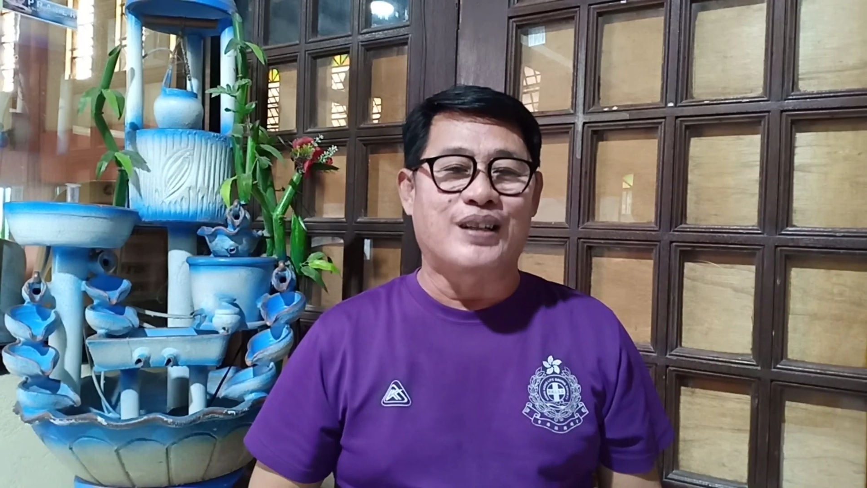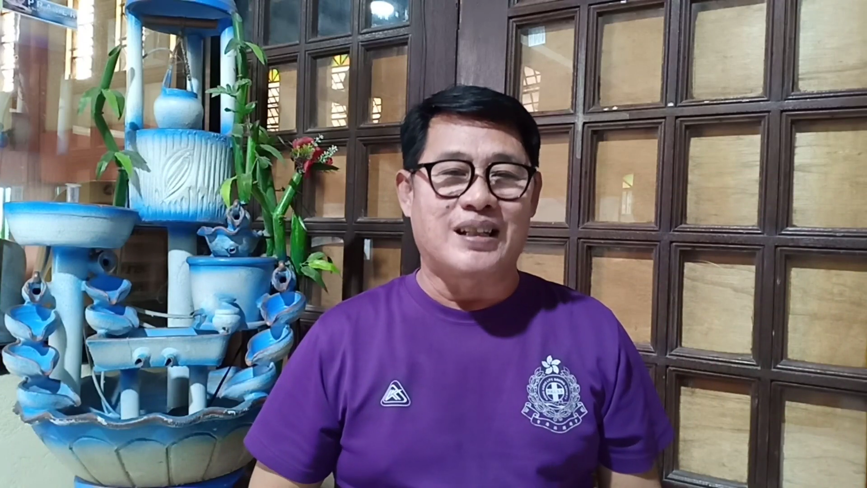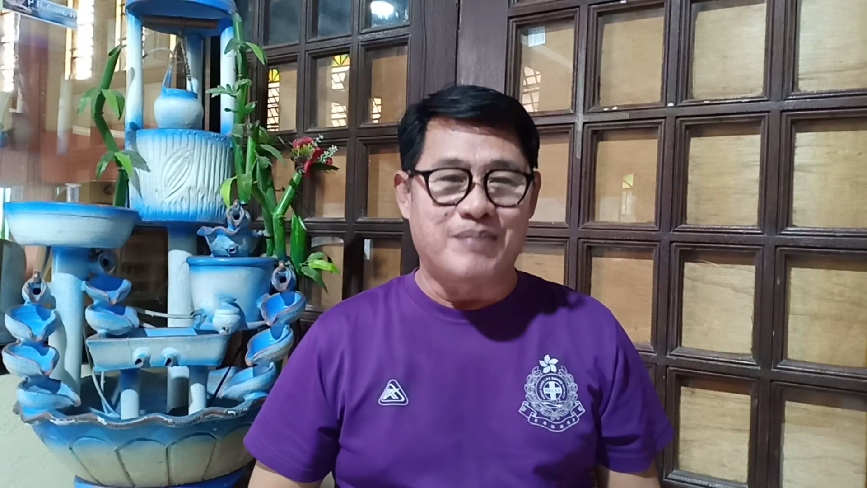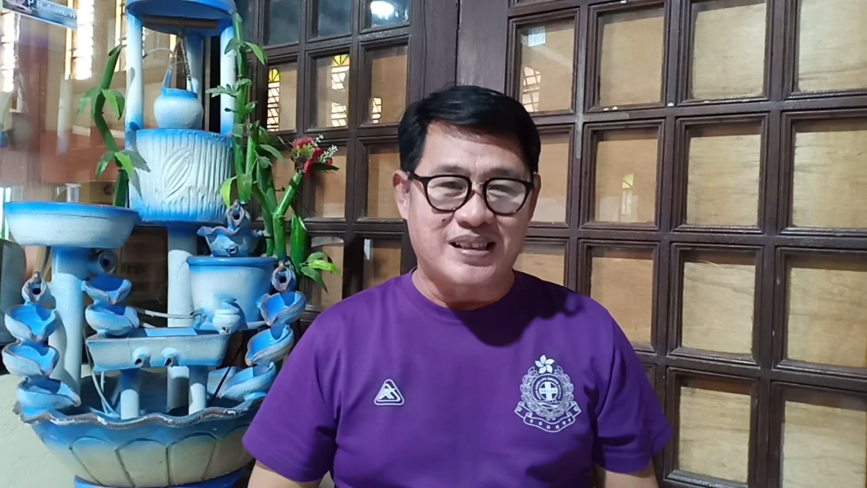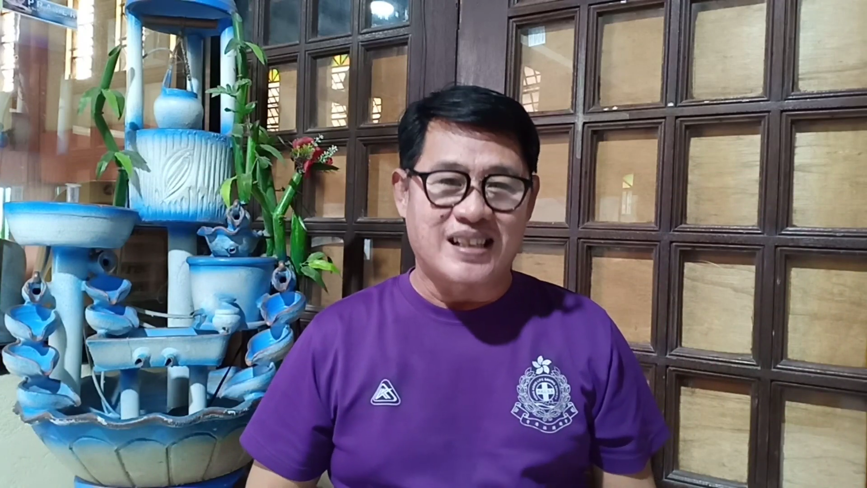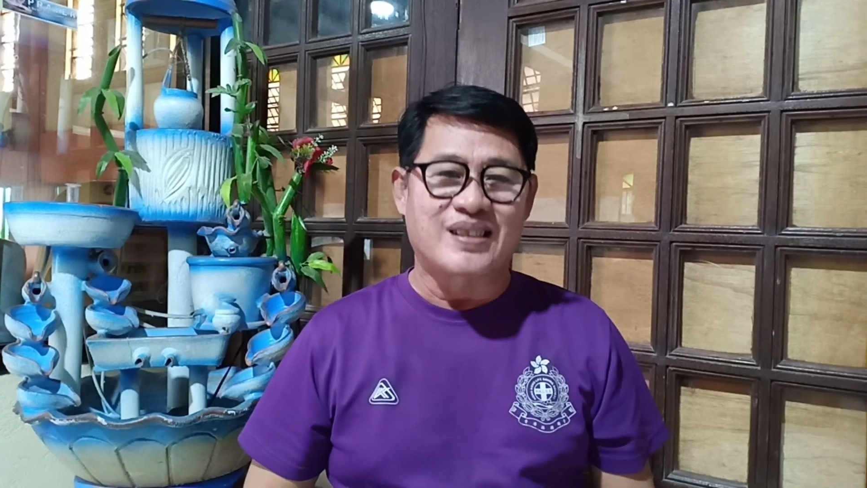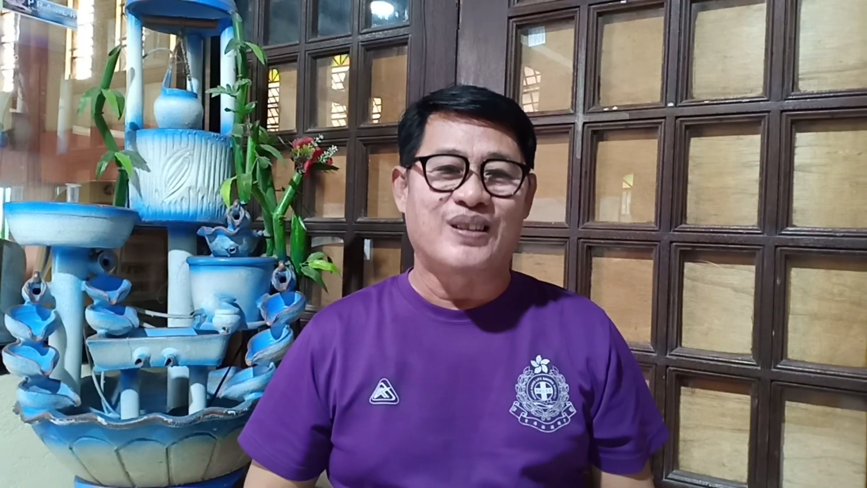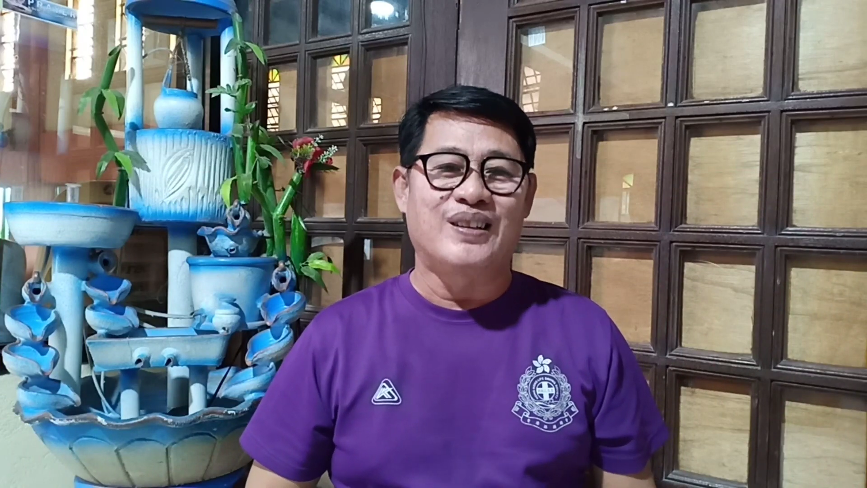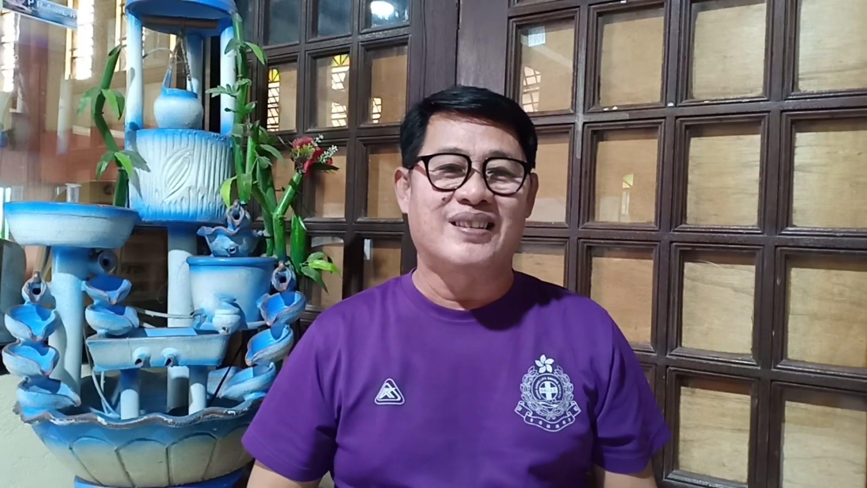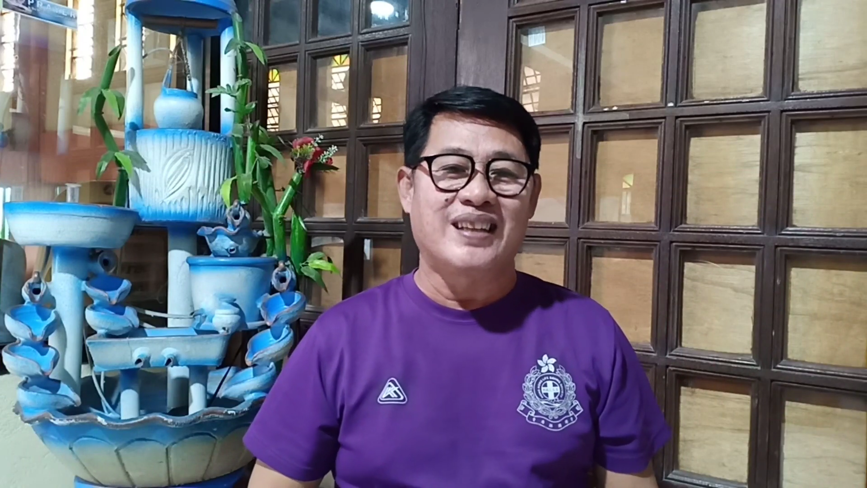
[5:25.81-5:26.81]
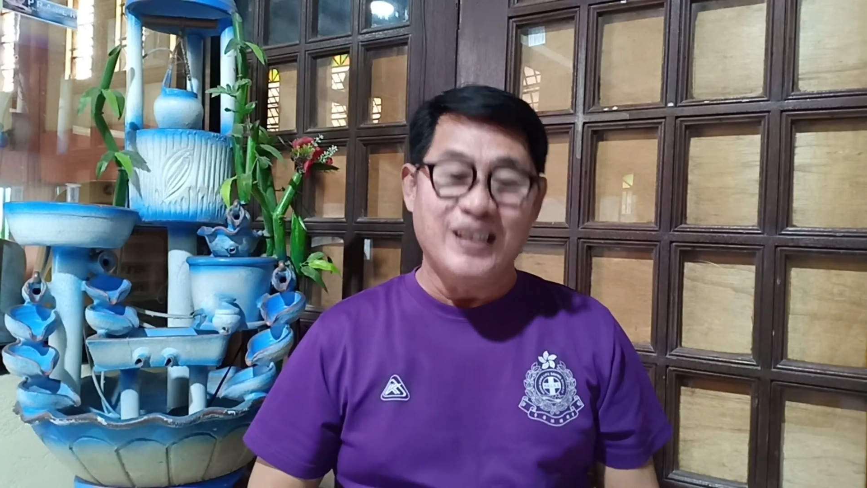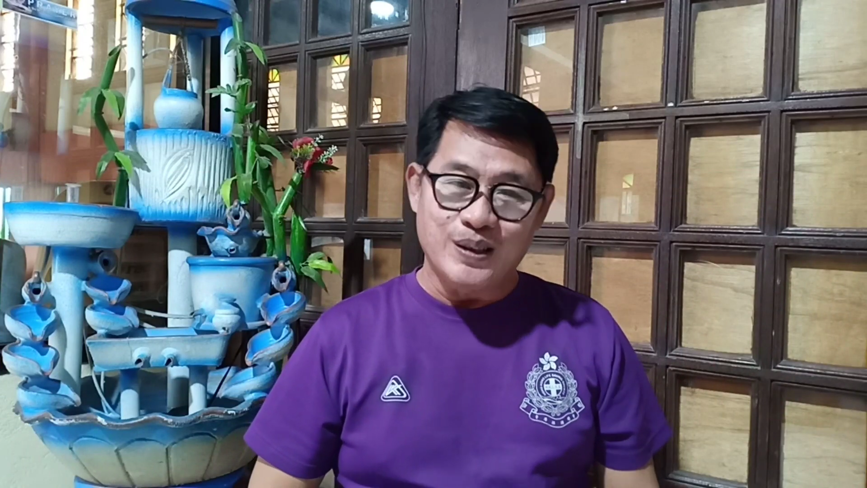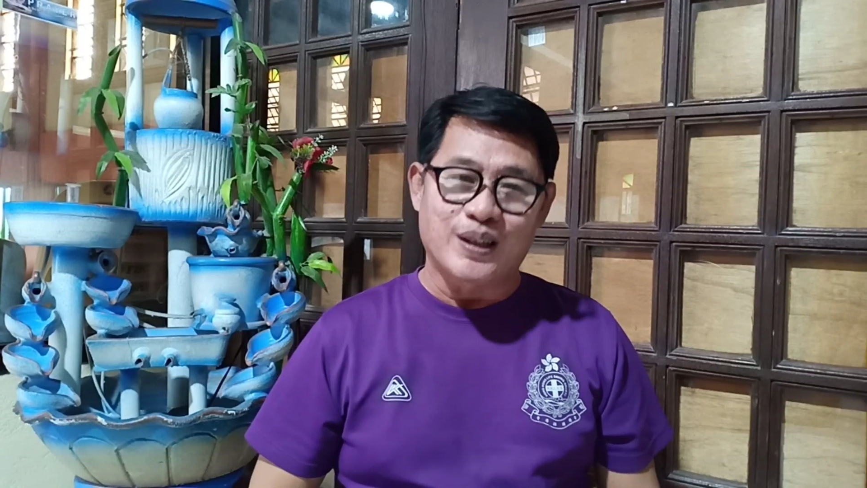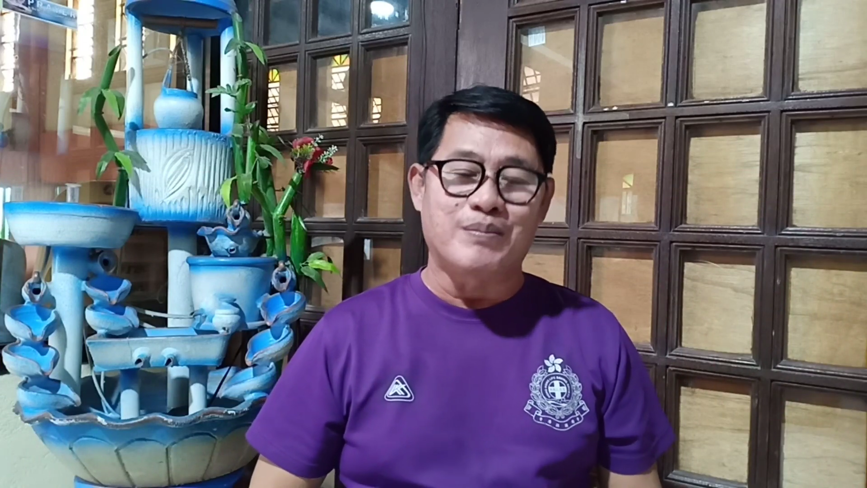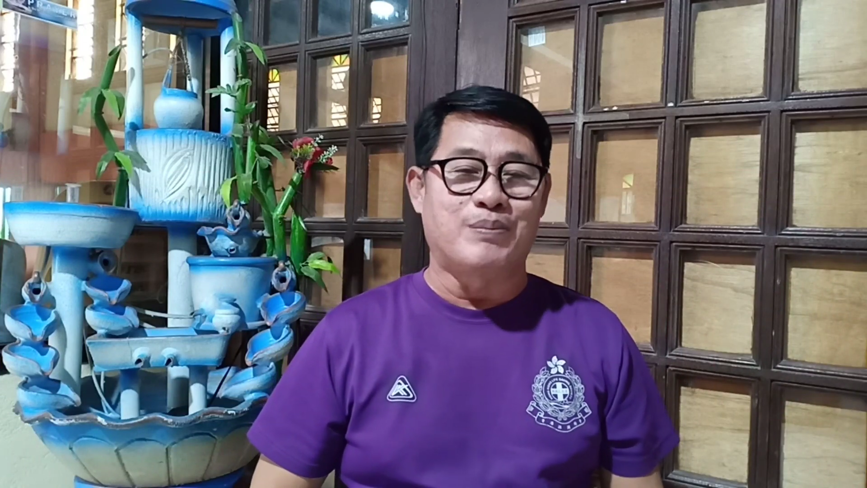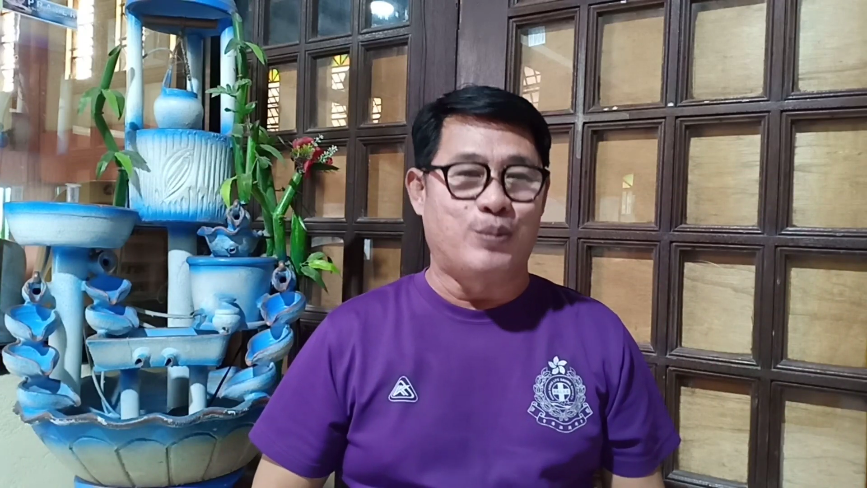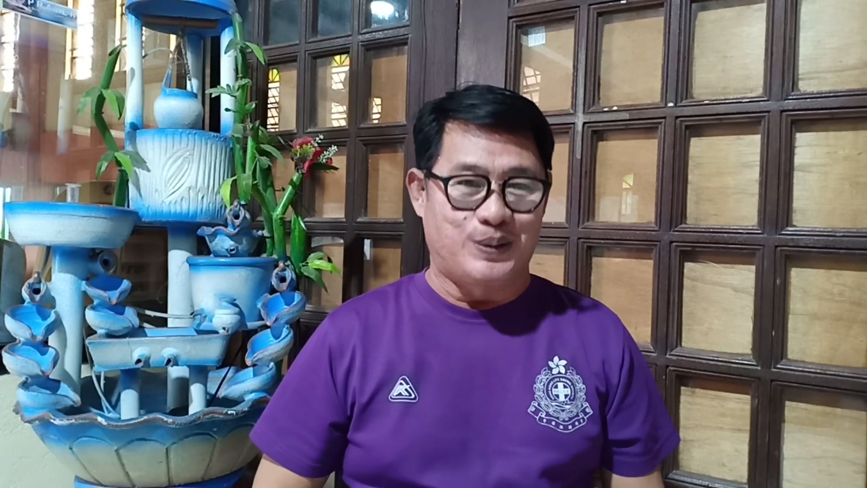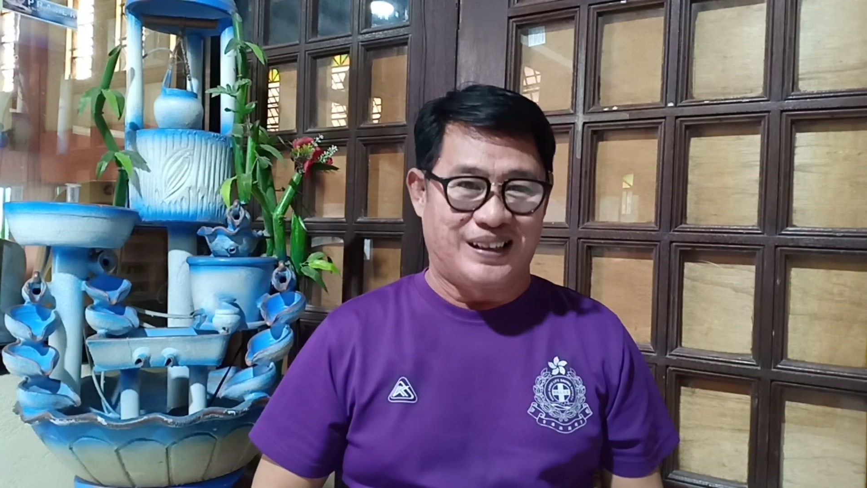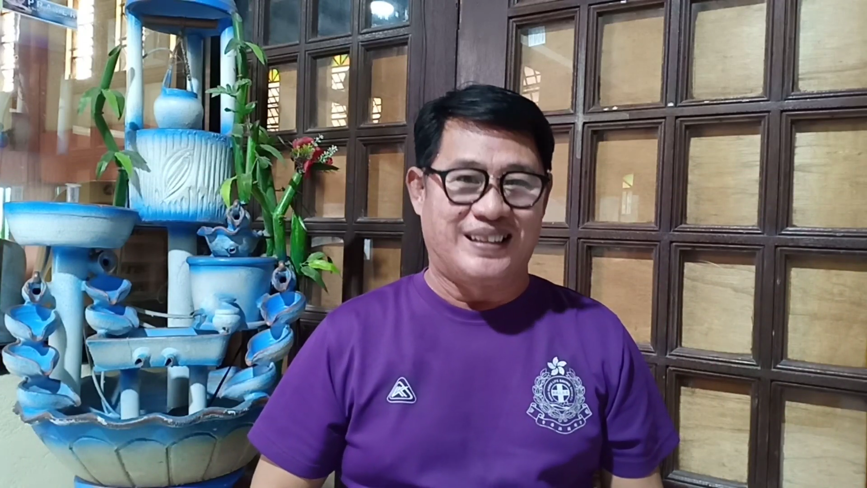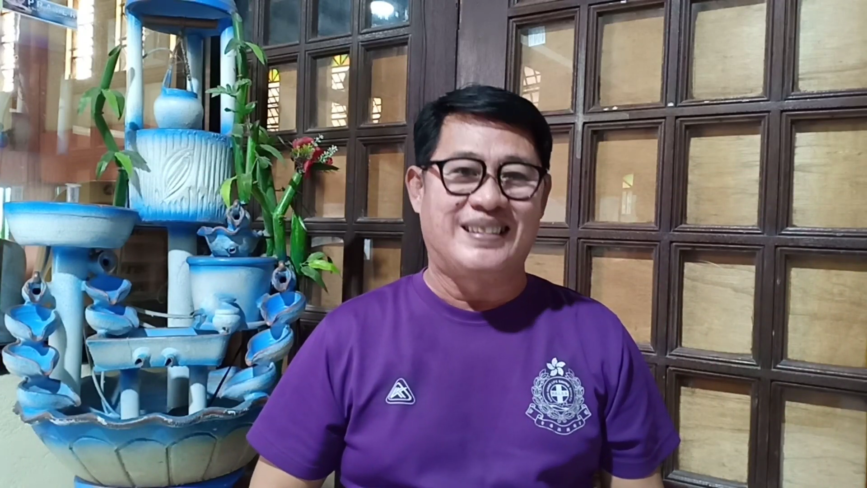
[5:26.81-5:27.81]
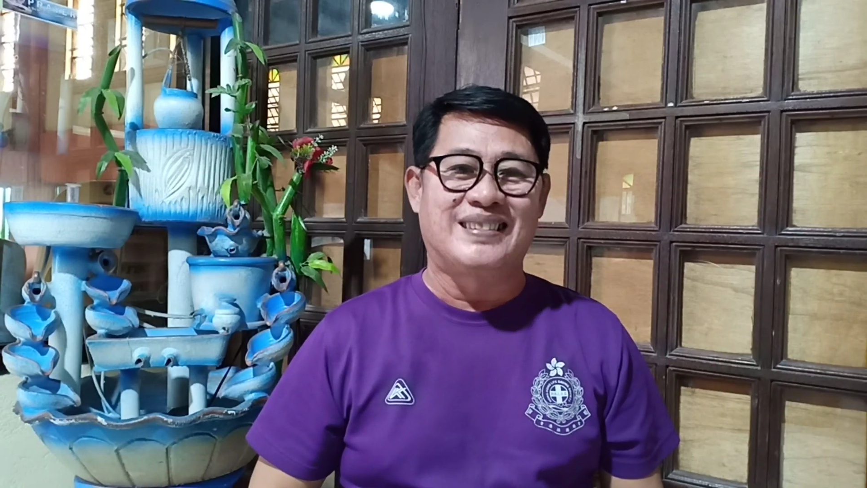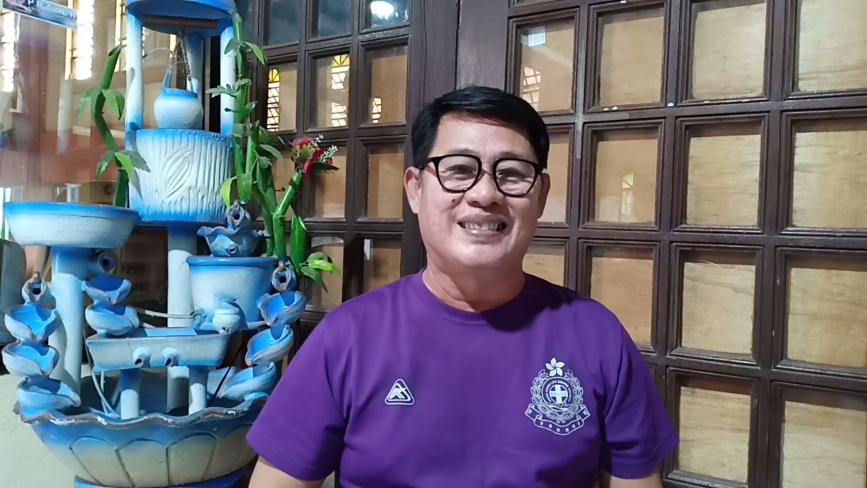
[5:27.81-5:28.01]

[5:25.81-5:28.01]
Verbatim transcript: God bless us all. Thank you and mabuhay.